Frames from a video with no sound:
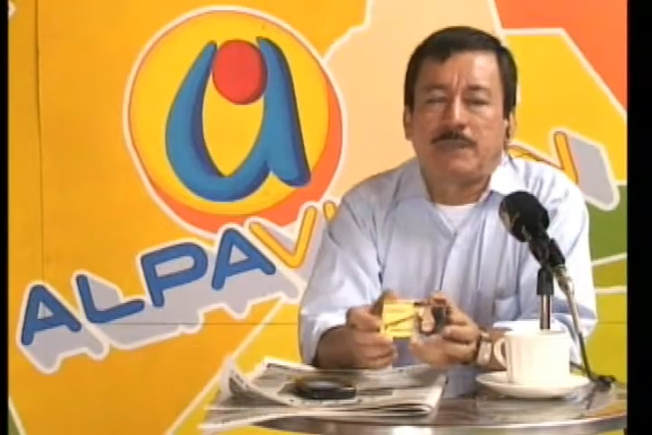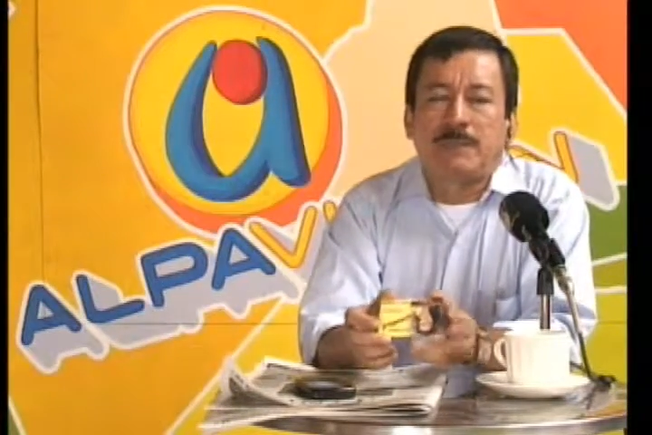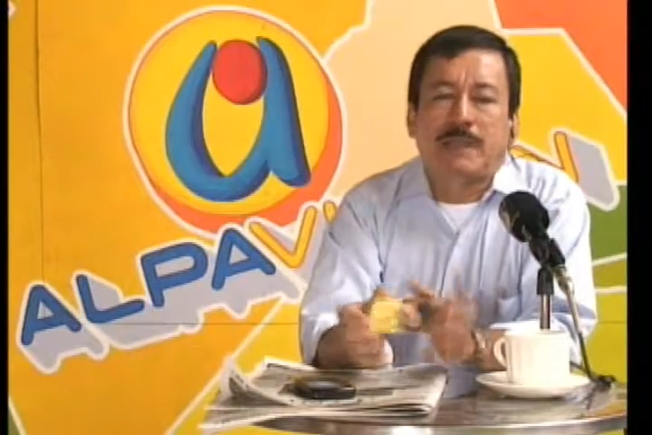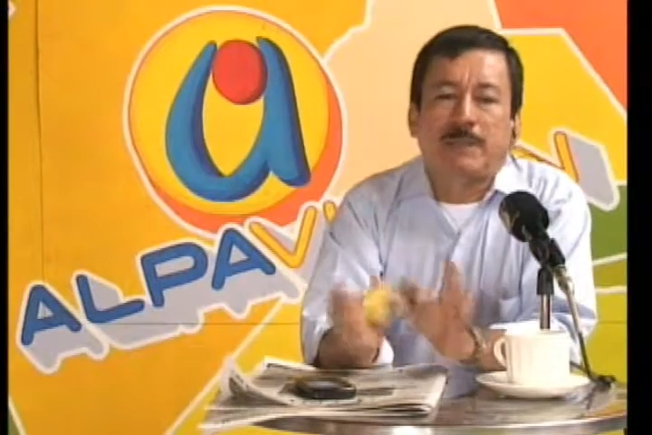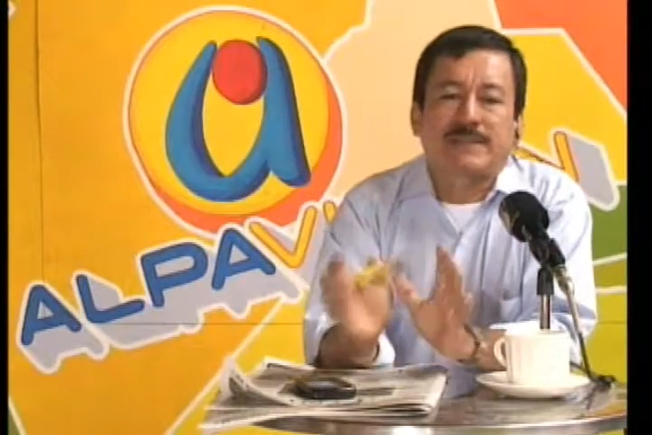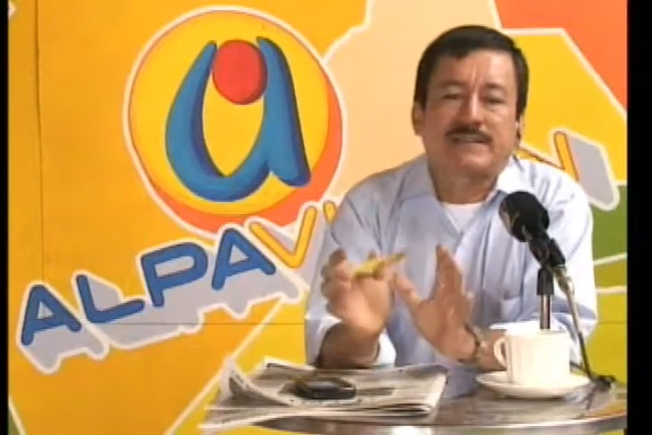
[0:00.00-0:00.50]

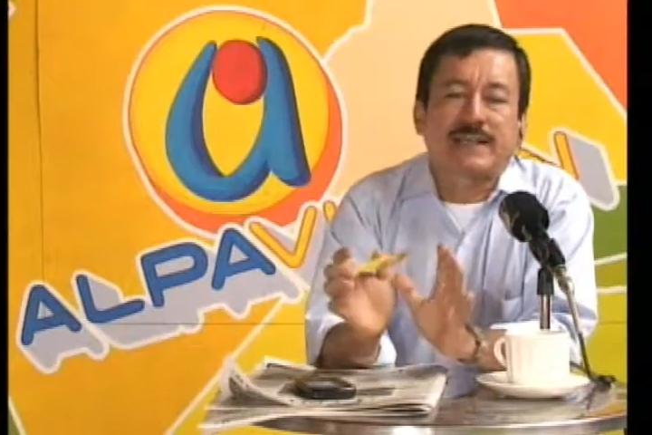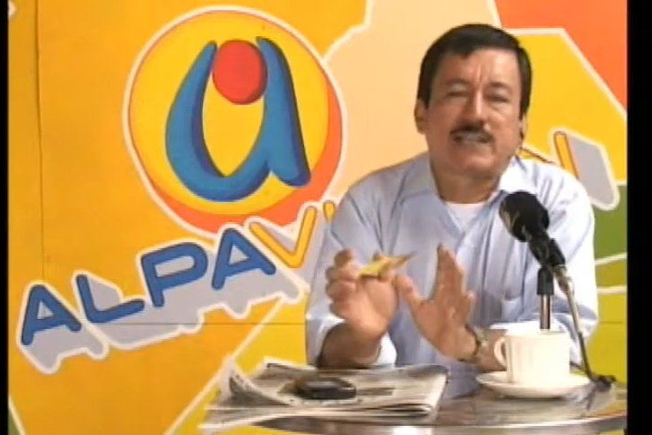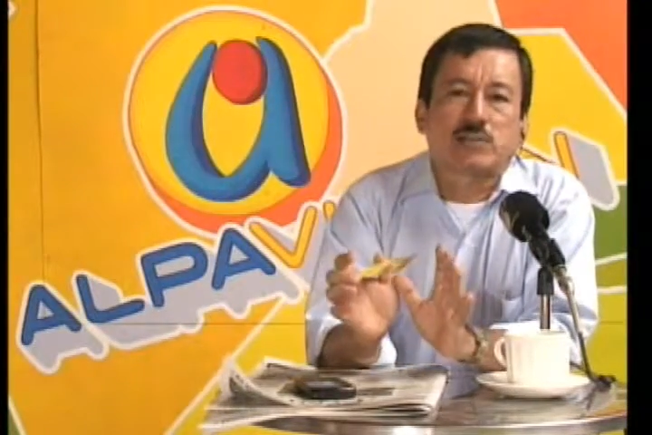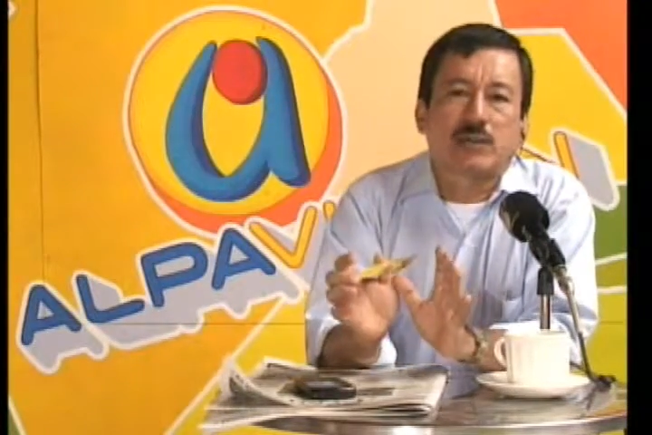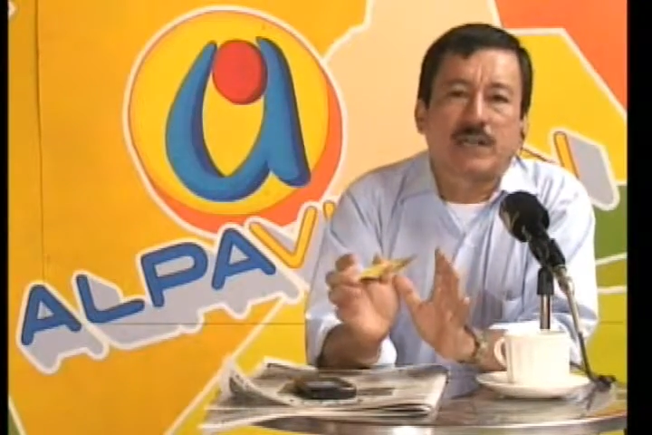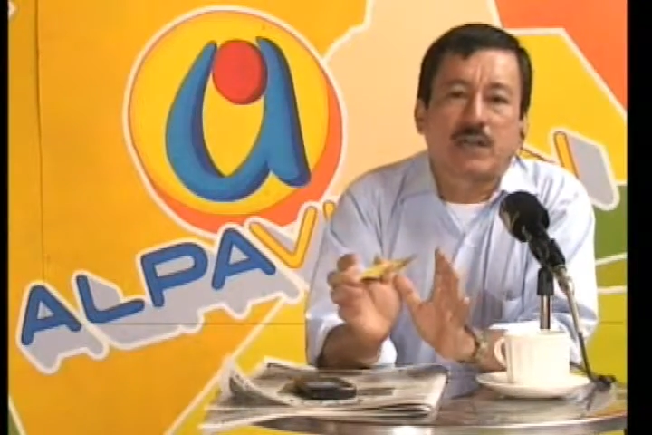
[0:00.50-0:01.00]
para prestar la
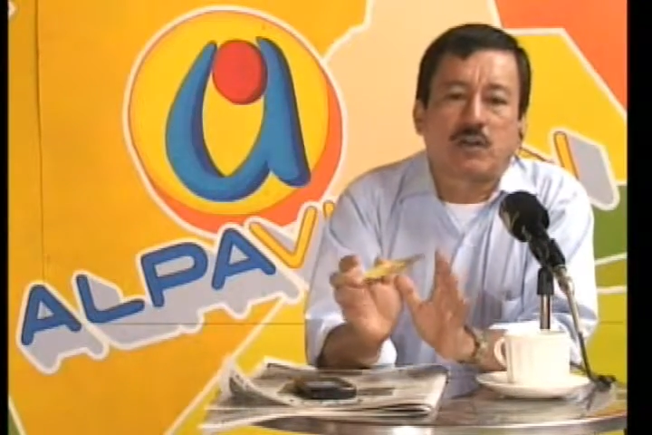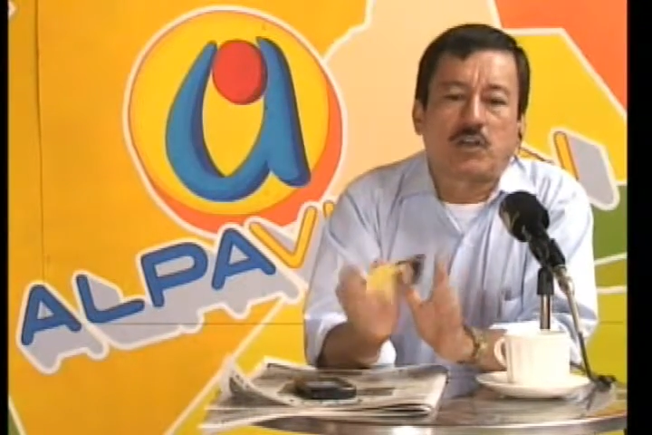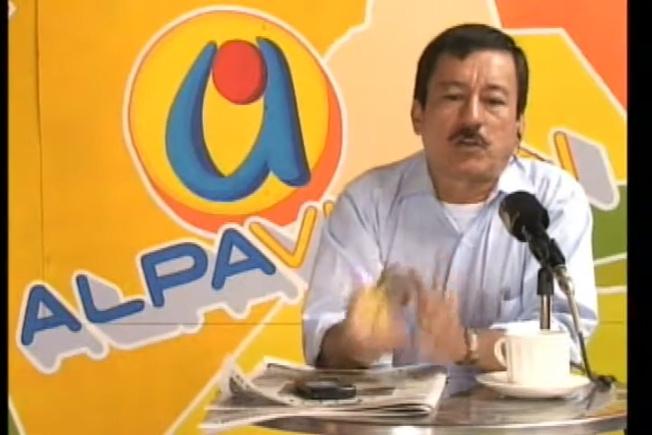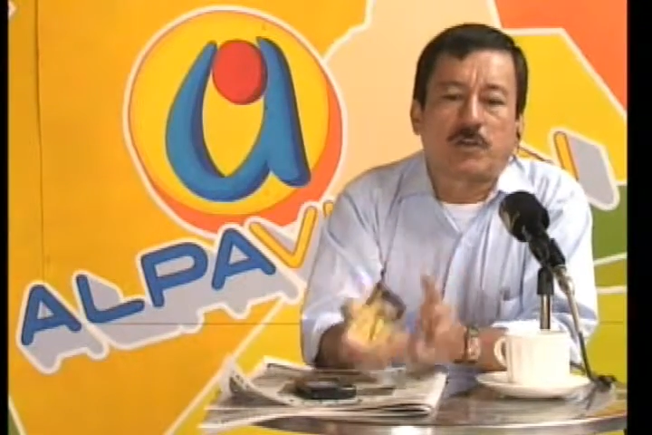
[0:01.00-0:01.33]
escuela y el colegio,